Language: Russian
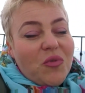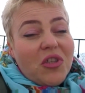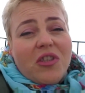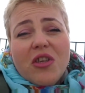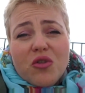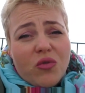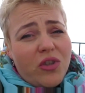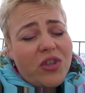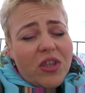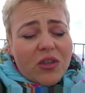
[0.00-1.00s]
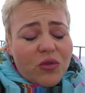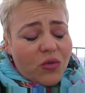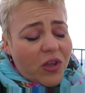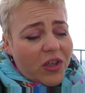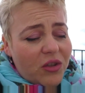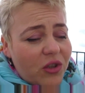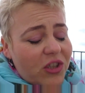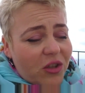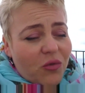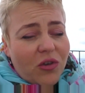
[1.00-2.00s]
Если я что-то делаю, то я это
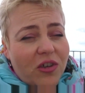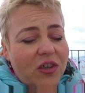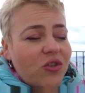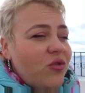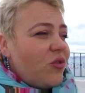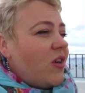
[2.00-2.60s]
делаю хорошо.